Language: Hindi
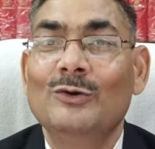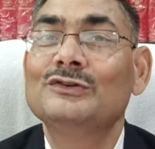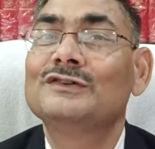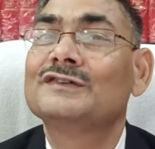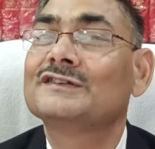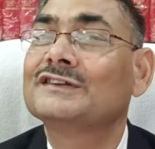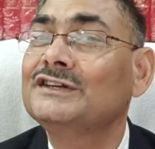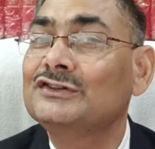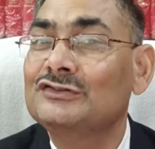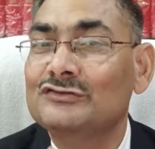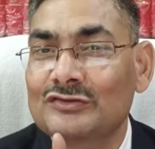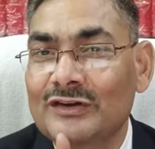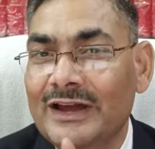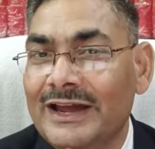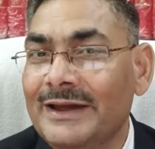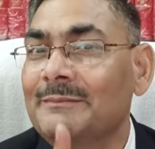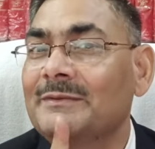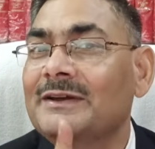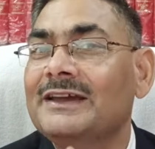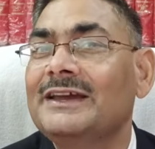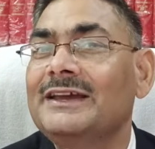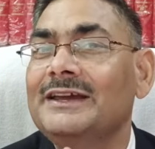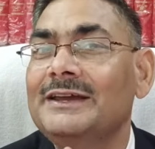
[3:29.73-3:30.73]
उसकी
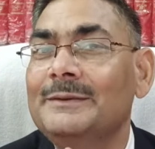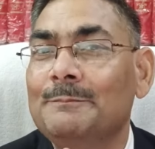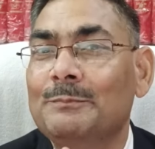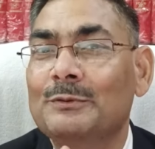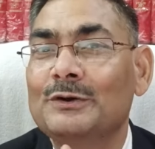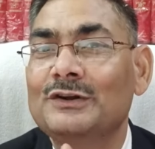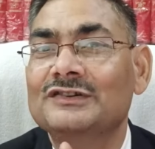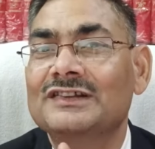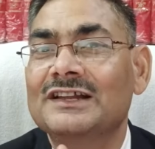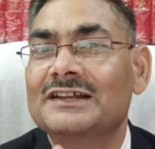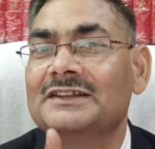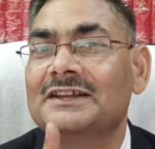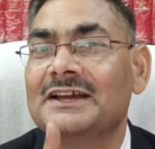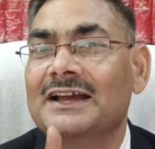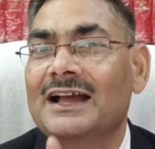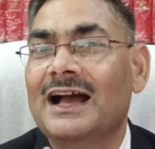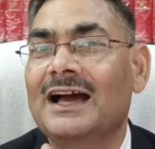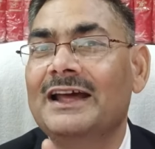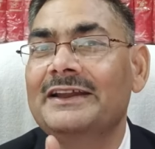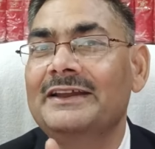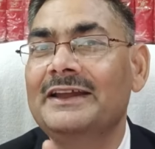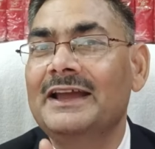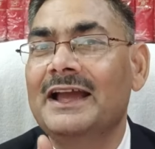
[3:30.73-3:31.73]
स्वयं की पुलिस
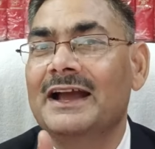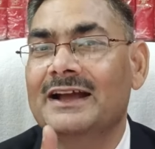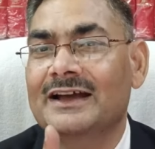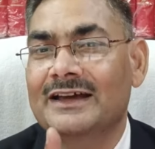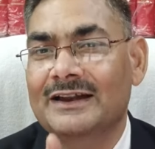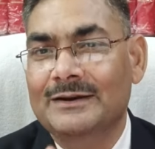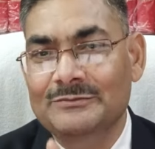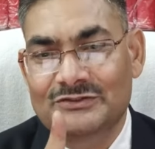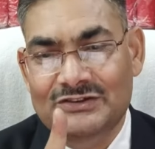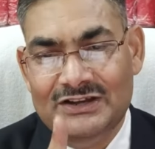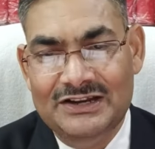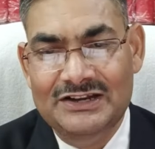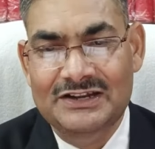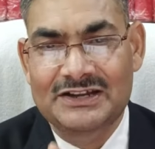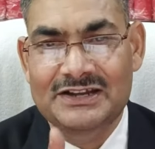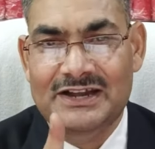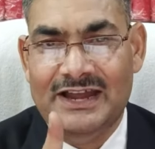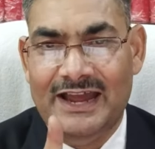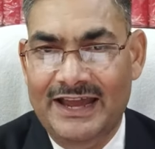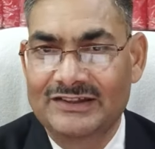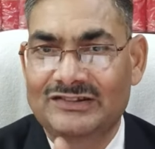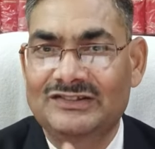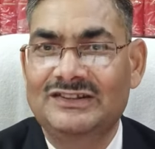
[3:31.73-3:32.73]
अधिकारी या कर्मचारी
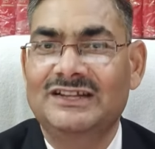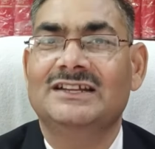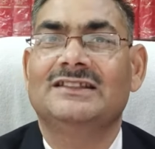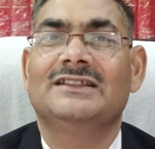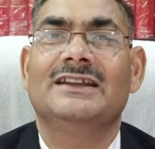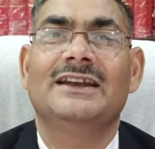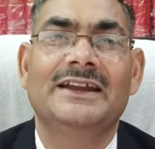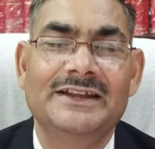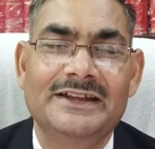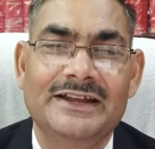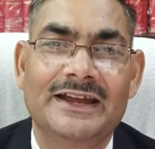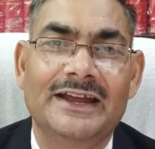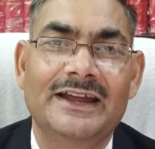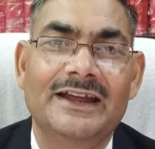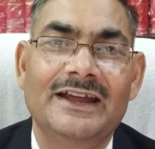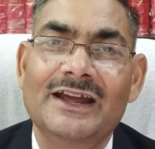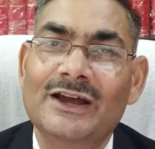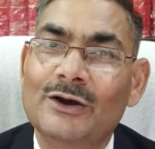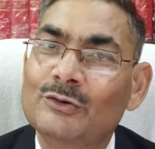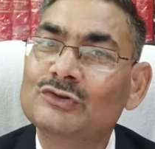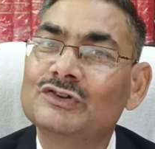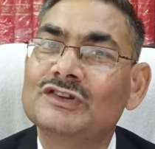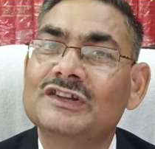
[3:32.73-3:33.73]
की हैसियत नहीं है
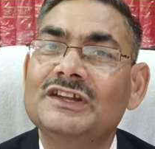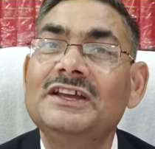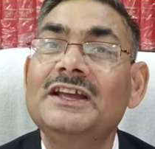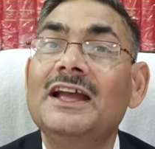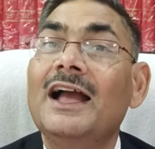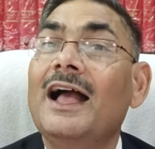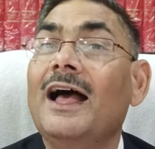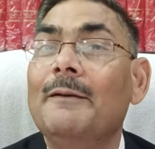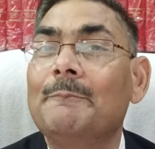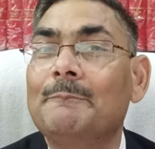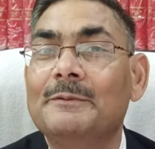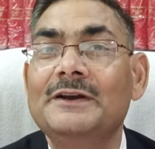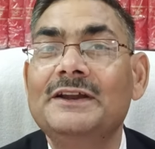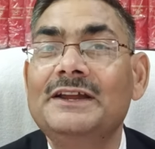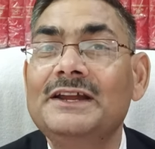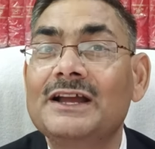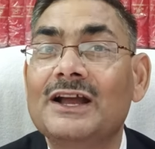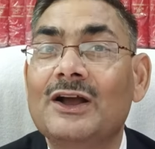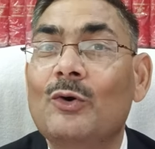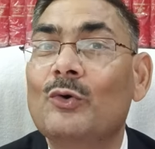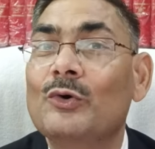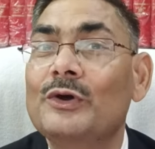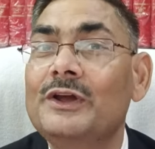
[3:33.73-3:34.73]
उसकी अपनी
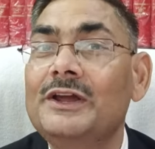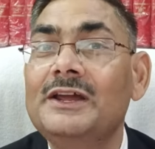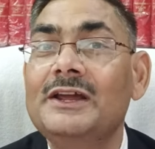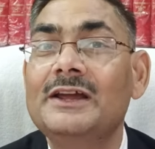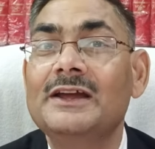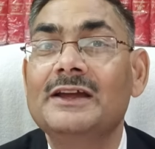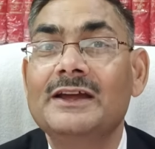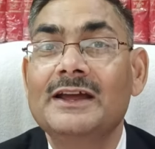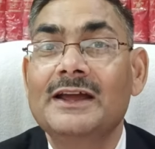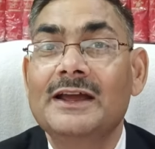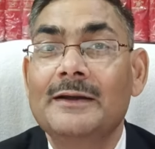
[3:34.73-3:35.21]
कोई